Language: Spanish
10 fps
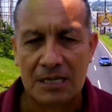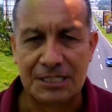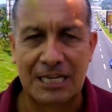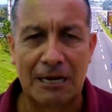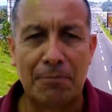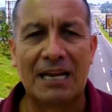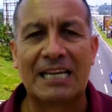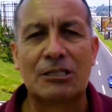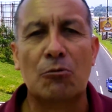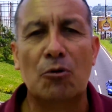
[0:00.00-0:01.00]
sírvale
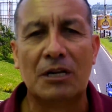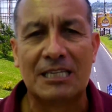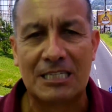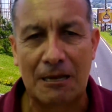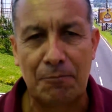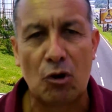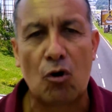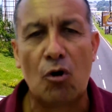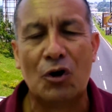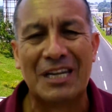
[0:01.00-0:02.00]
a su municipio
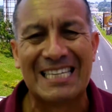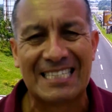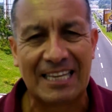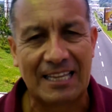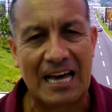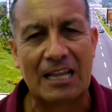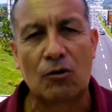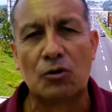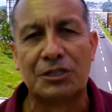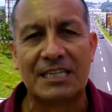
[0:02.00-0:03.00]
con honestidad,
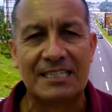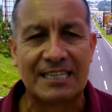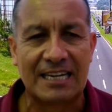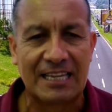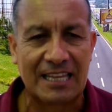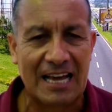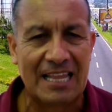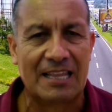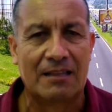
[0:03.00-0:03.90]
con sinceridad.